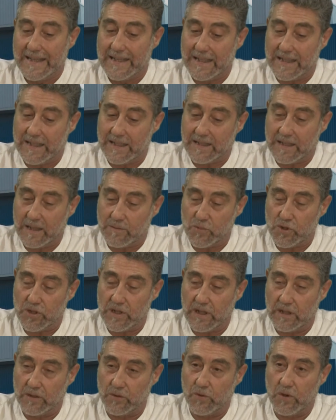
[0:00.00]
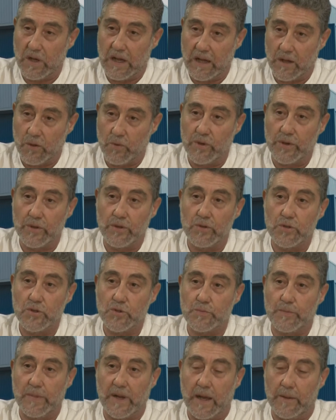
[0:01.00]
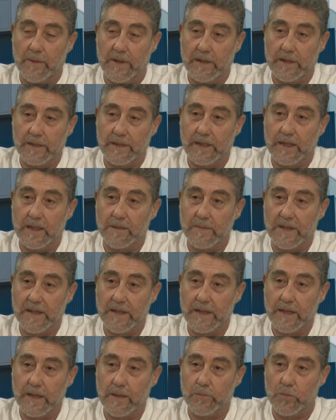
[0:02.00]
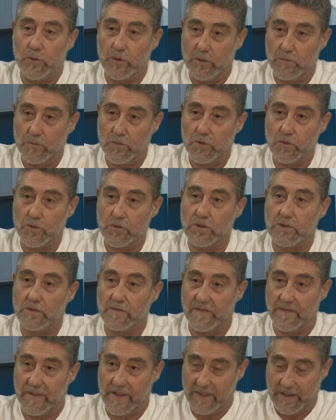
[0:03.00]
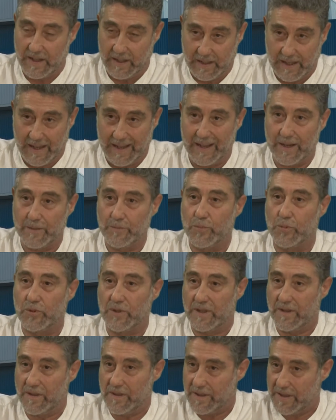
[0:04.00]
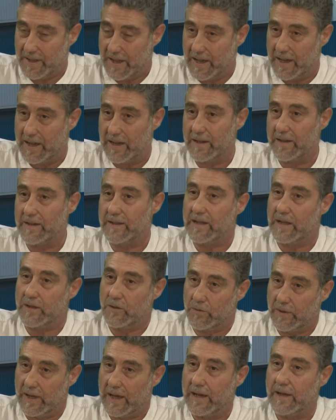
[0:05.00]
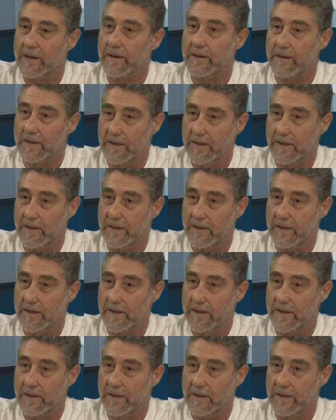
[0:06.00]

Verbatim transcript: estamos llegando a acuerdos para ver de qué manera podemos facilitar, potenciar y ayudar